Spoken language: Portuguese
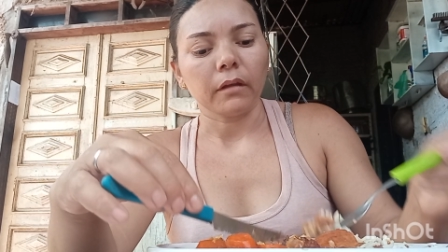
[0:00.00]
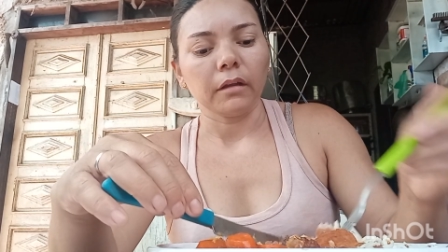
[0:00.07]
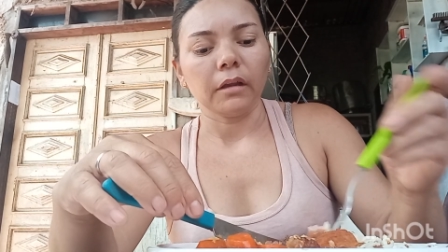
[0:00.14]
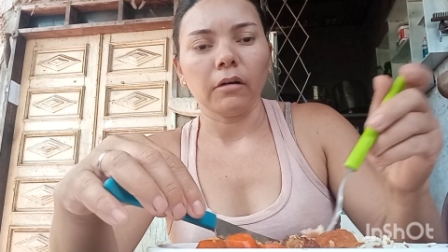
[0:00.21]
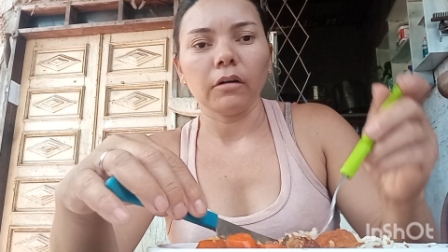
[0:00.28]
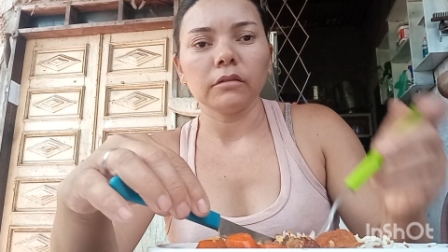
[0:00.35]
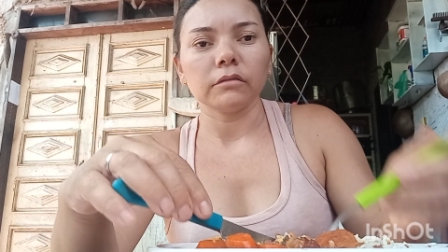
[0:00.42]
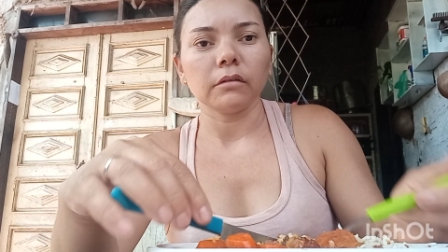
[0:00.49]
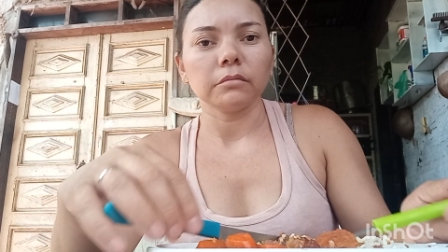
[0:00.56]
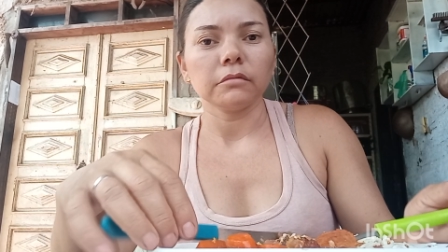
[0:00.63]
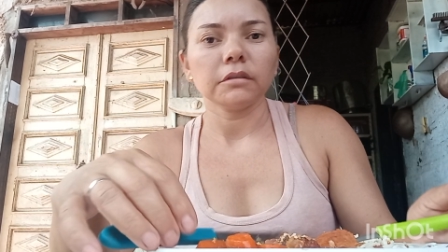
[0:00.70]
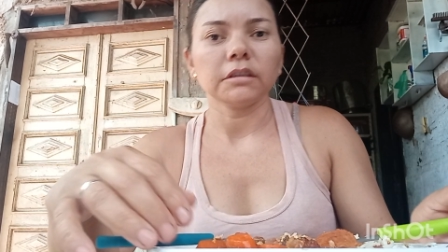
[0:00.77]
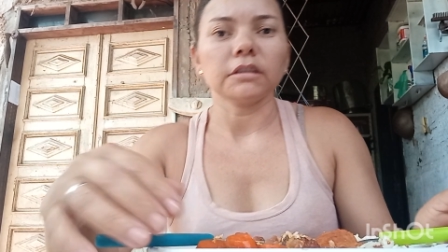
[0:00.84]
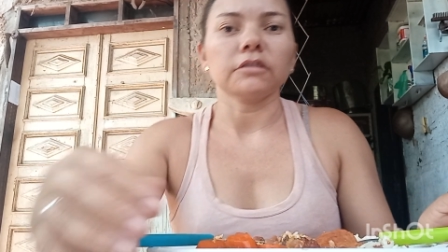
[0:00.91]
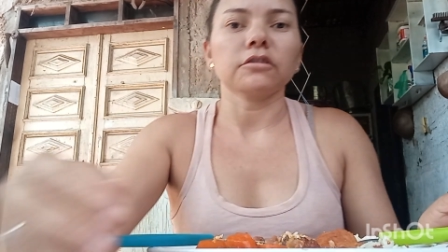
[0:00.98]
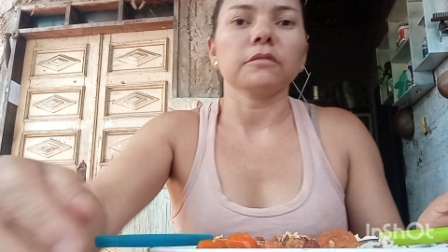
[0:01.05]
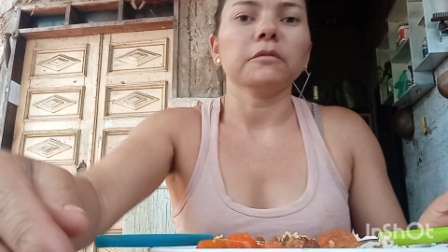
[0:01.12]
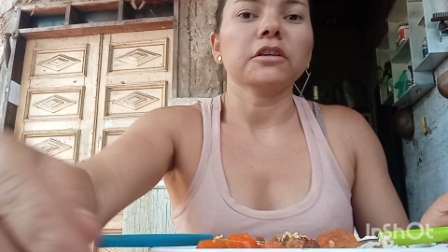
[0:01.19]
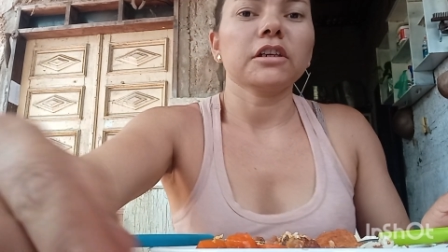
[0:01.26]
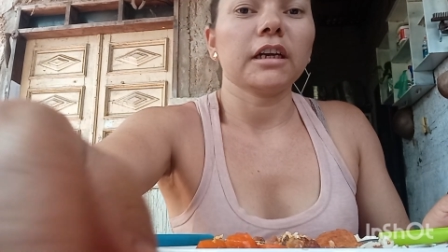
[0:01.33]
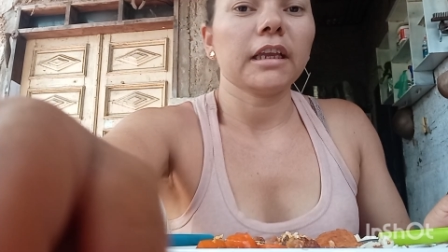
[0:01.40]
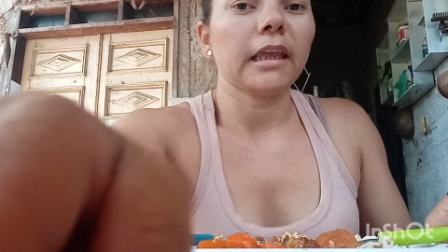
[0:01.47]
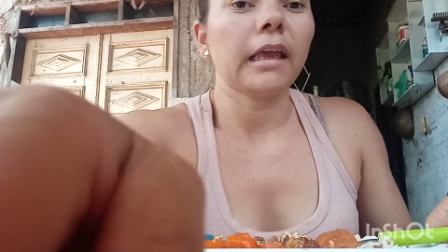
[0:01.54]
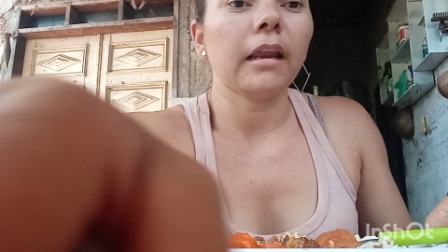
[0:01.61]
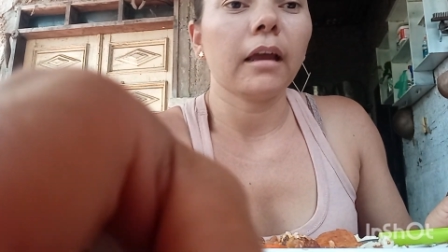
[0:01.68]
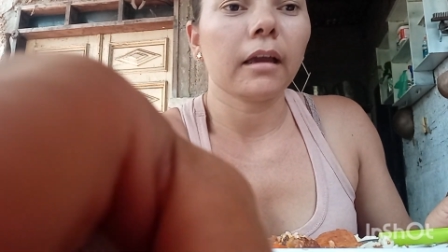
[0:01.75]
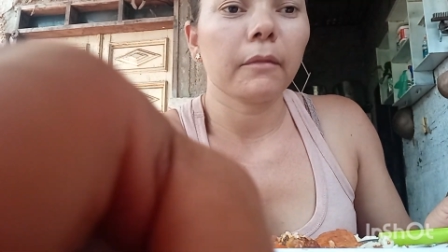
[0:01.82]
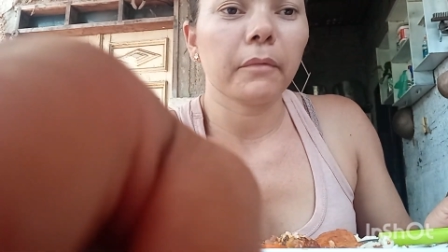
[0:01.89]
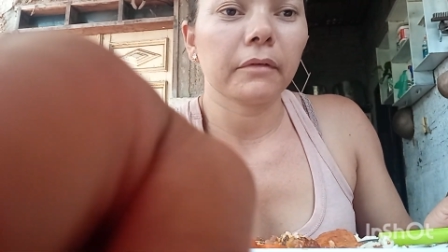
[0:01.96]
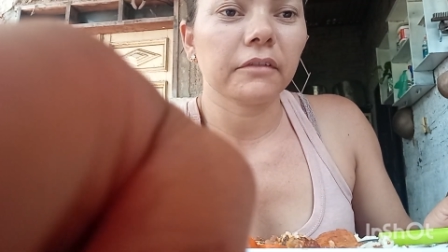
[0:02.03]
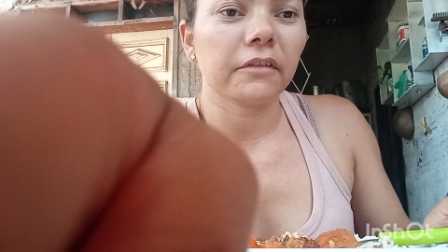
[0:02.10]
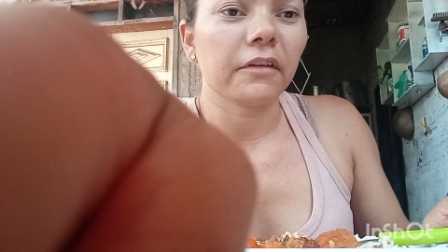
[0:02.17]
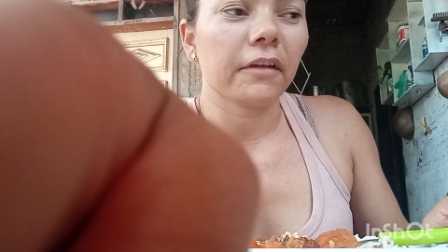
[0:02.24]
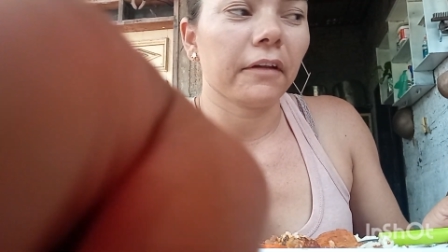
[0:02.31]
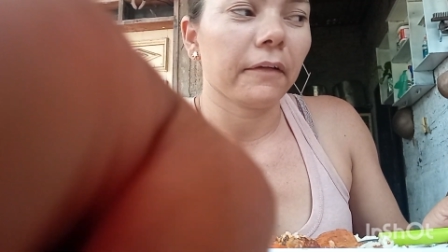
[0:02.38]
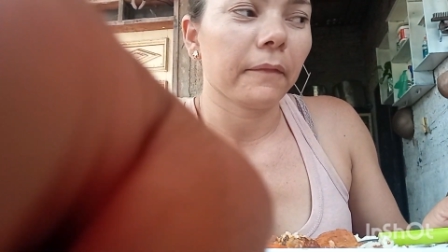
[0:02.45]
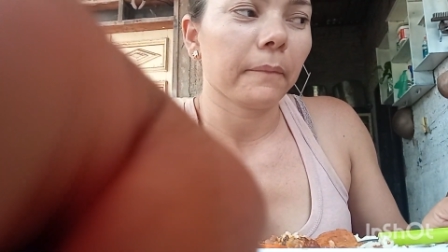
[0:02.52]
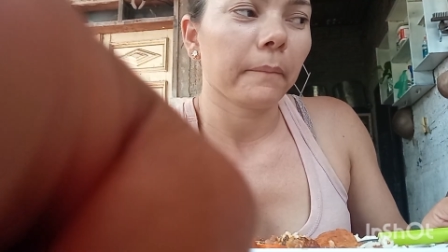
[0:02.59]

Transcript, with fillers: E agora eu tô almoçando. Deixa eu mostrar aqui ela aqui pra vocês.